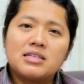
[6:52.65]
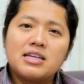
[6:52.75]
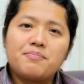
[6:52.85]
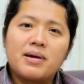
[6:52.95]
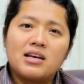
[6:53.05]

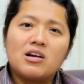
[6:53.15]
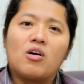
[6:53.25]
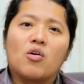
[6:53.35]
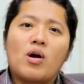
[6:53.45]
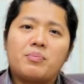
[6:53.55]
ที่เป็นเรื่อง
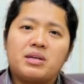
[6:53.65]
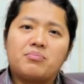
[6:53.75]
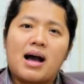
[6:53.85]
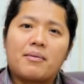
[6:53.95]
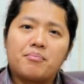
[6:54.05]
ของความผิด
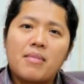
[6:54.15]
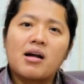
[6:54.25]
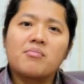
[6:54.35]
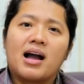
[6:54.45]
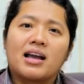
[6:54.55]
บาปมา
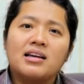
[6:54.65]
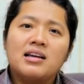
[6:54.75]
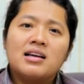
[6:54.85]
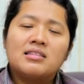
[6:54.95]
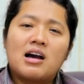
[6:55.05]
กมาย
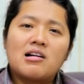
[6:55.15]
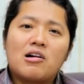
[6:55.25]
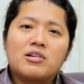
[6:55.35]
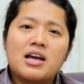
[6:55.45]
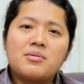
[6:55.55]
ถ้า
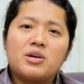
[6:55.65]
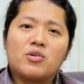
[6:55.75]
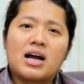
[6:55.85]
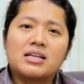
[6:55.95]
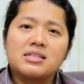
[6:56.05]
เราได้มีโอ
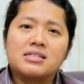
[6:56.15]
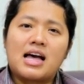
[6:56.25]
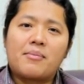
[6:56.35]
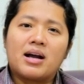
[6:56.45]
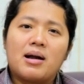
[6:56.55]
กาสศึก
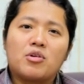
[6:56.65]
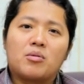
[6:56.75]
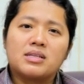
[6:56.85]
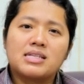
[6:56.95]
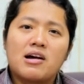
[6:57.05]
ษาพระคำขอ
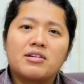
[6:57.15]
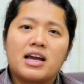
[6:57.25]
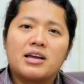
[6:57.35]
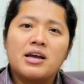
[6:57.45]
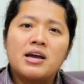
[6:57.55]
งพระเจ้าใน
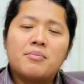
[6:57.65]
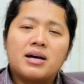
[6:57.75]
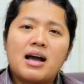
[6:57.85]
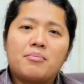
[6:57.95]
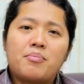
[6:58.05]
พ
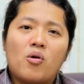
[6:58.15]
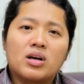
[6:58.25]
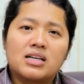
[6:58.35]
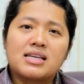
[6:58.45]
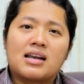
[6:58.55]
ระธรรมพง
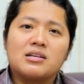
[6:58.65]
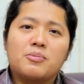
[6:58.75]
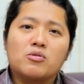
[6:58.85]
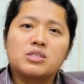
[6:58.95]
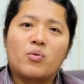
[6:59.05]
กษัตริย์หรือ
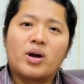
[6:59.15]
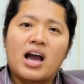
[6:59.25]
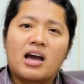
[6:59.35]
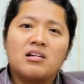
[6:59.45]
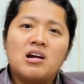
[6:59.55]
พงศาว
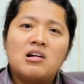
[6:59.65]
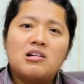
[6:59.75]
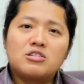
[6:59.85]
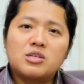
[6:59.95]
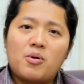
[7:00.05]
ดาร
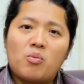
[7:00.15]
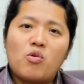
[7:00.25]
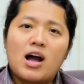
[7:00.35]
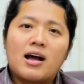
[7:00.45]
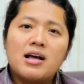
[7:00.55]
เราจะพบ
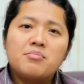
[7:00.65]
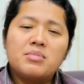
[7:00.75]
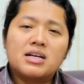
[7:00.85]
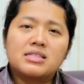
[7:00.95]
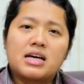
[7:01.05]
ว่า
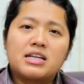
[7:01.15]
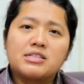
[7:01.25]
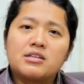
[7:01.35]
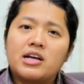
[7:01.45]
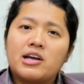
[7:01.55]
เมื่อกษัตริย์อิ
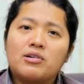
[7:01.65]
สราเอ